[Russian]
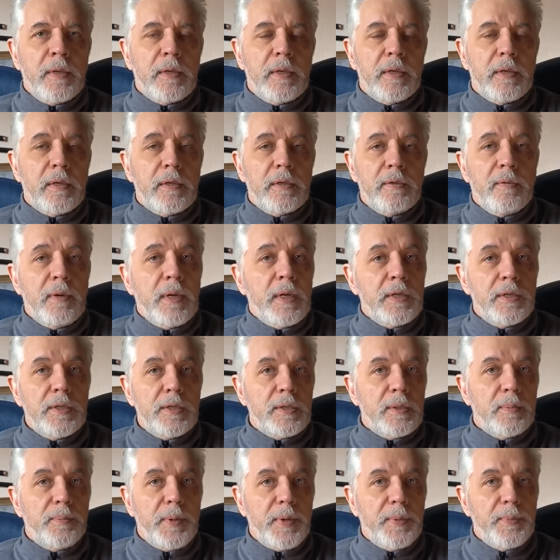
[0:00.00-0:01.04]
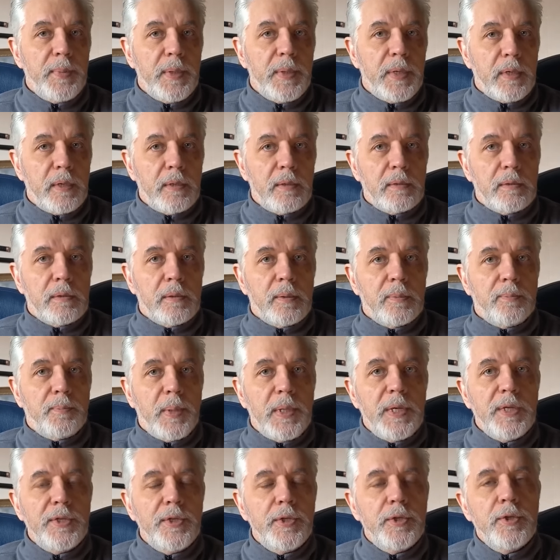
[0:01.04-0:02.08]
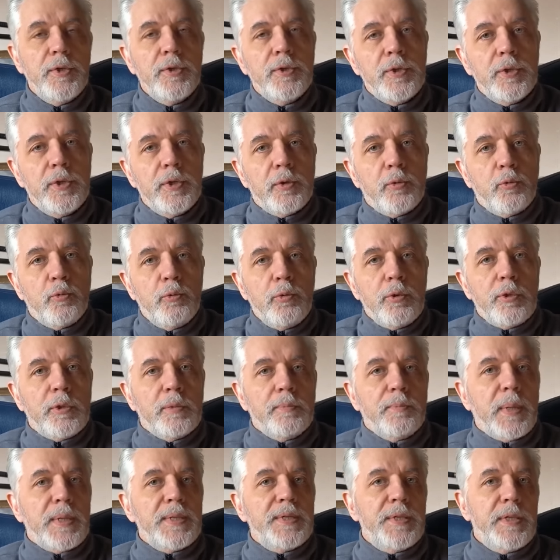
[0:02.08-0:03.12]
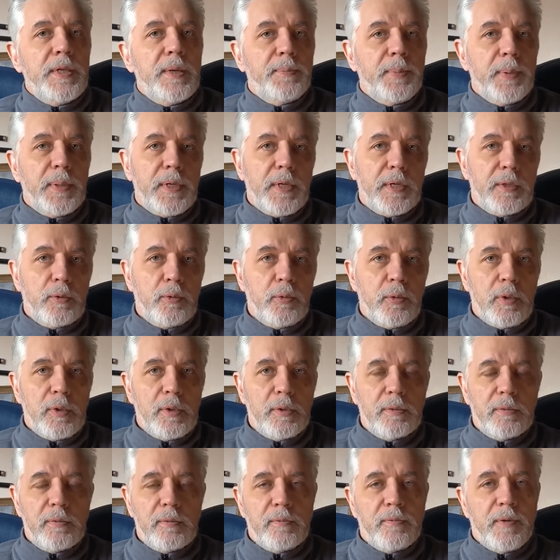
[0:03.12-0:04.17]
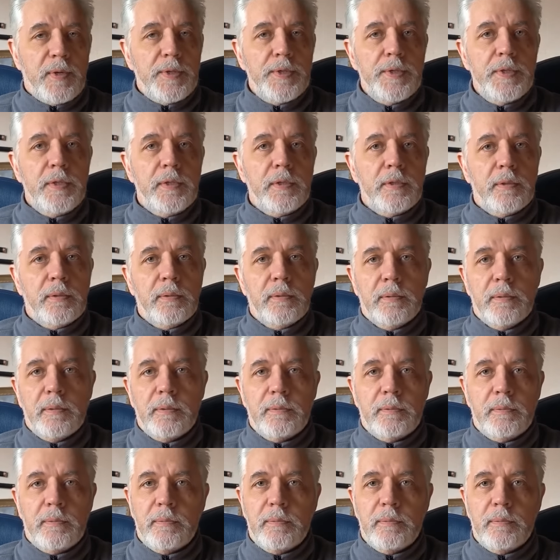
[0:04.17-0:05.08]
Э, является, например, э, политический культ Мазепы, который возник э,